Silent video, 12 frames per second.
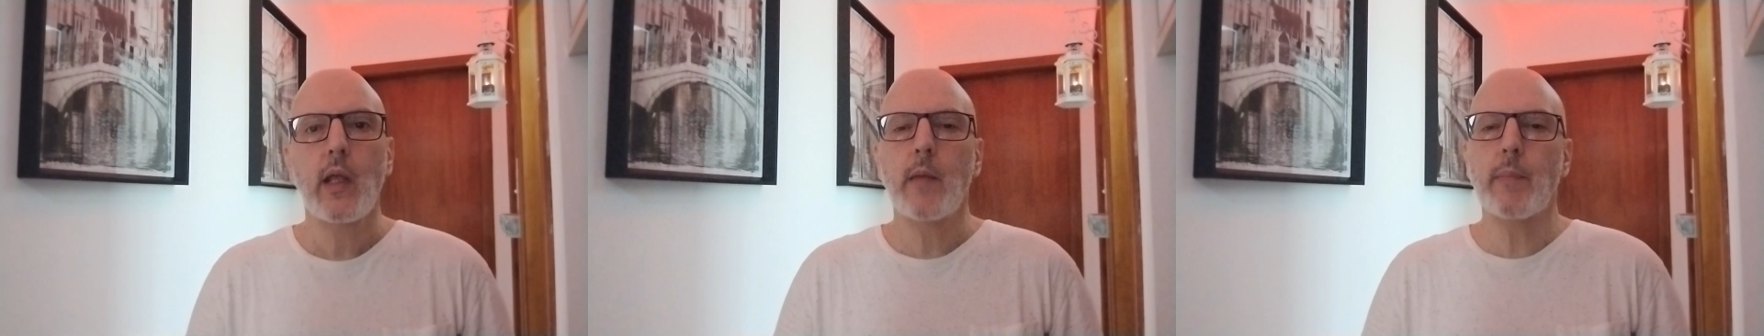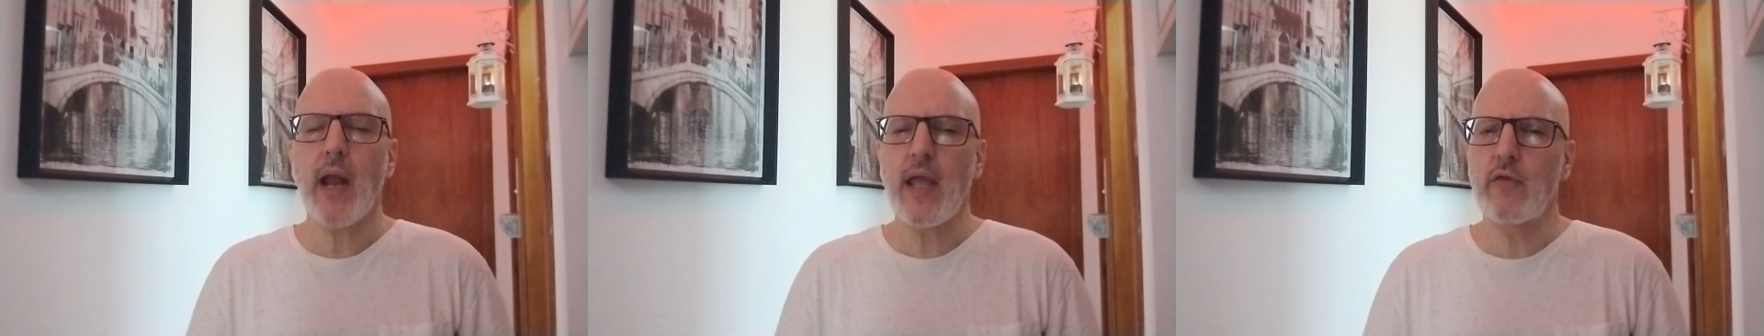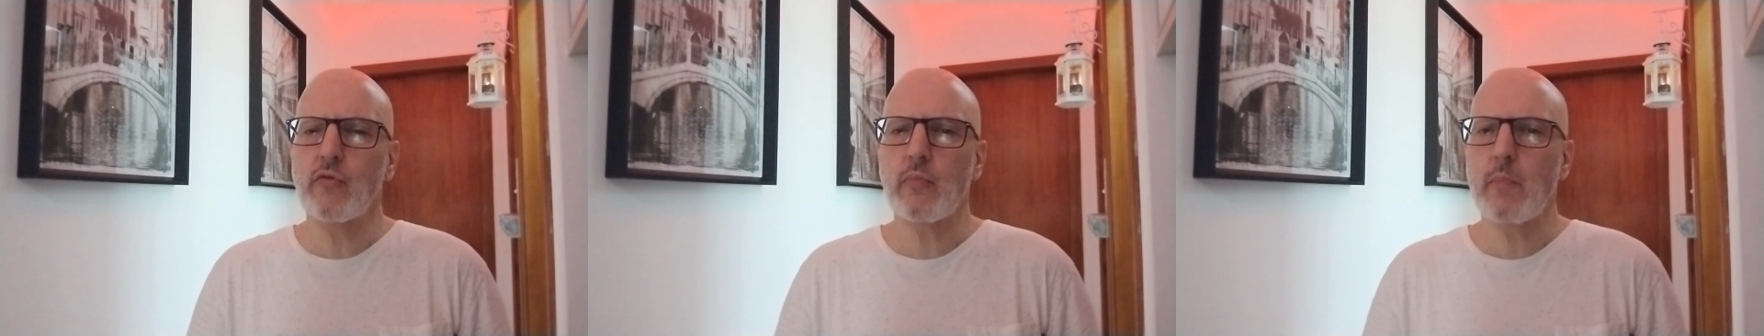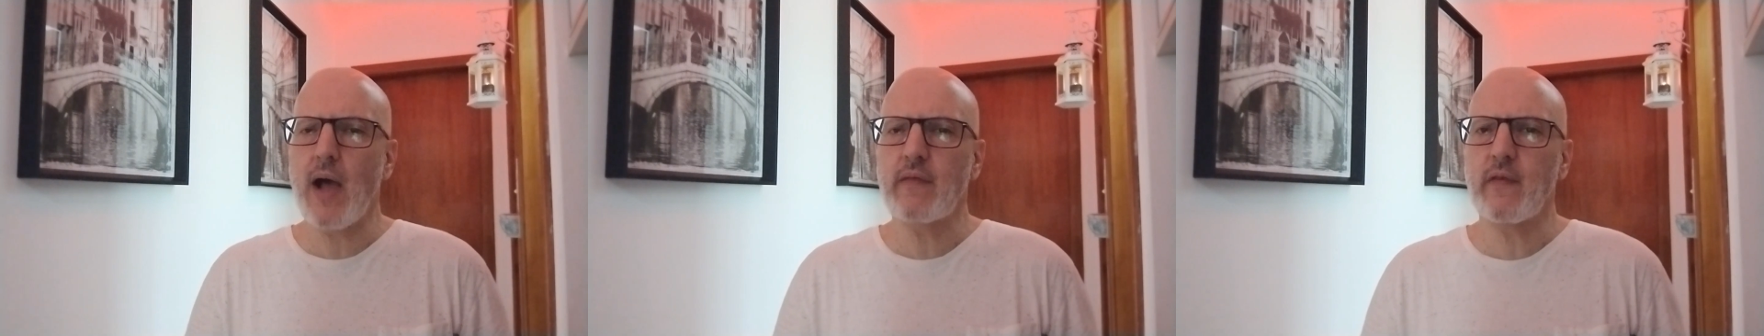e para isso
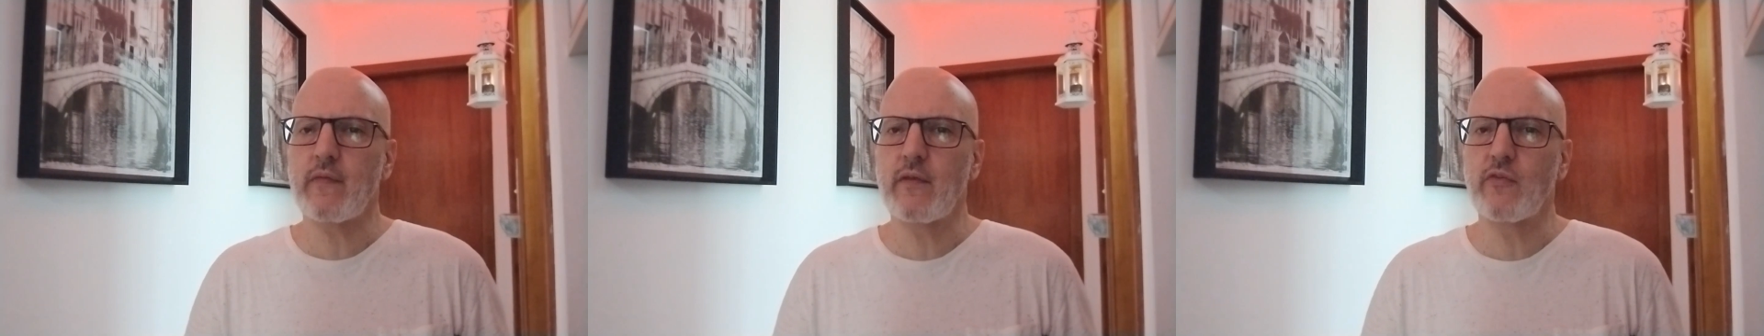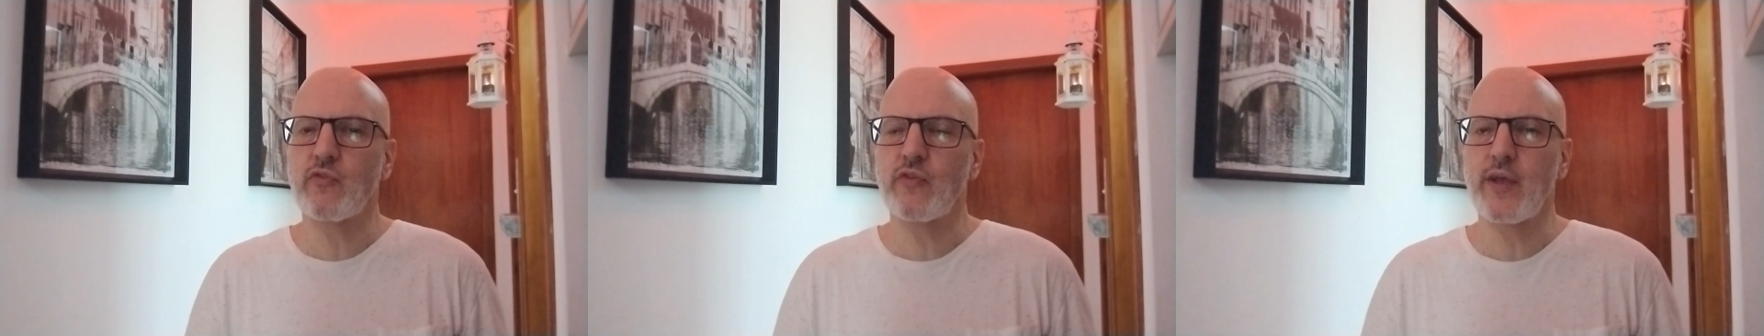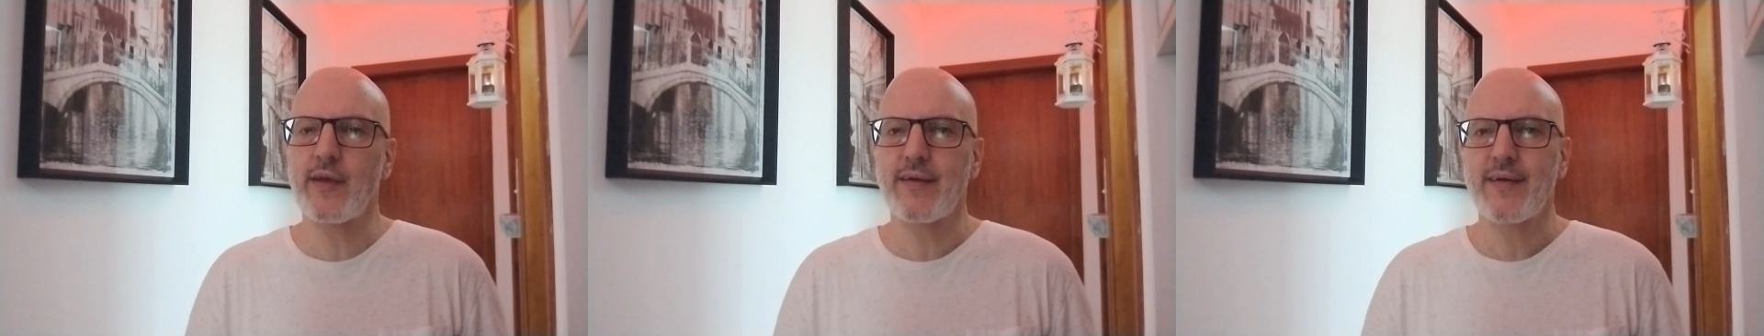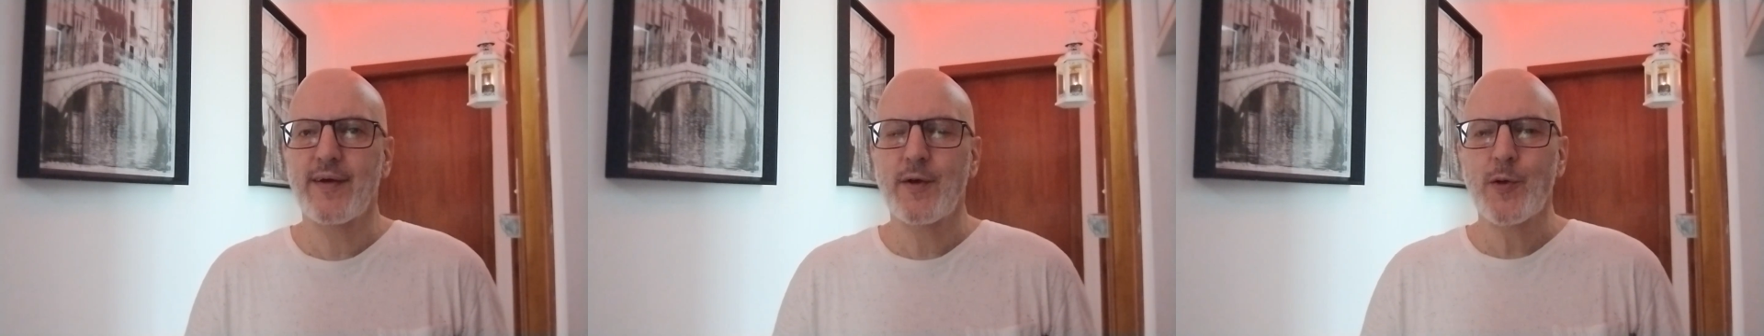basta
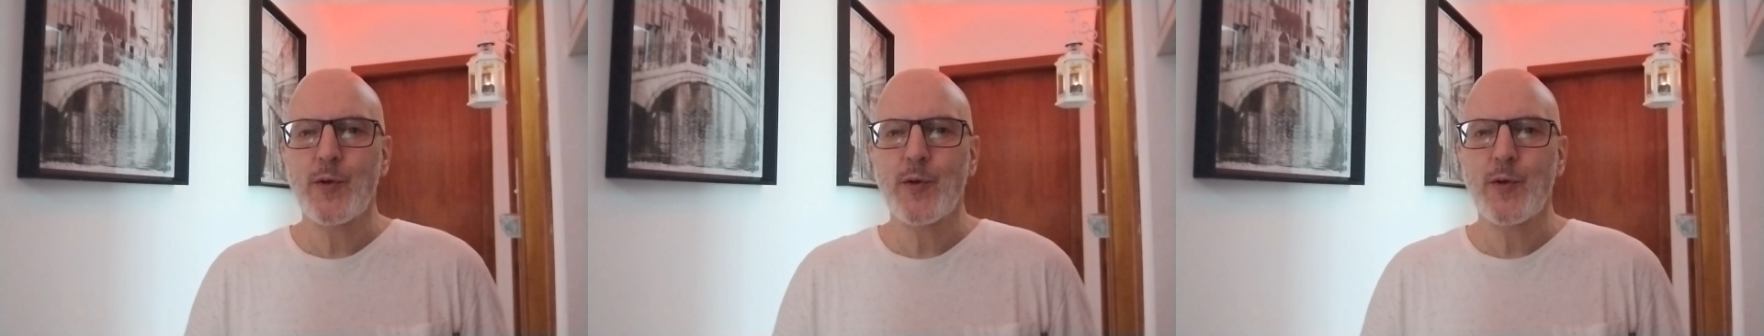assistir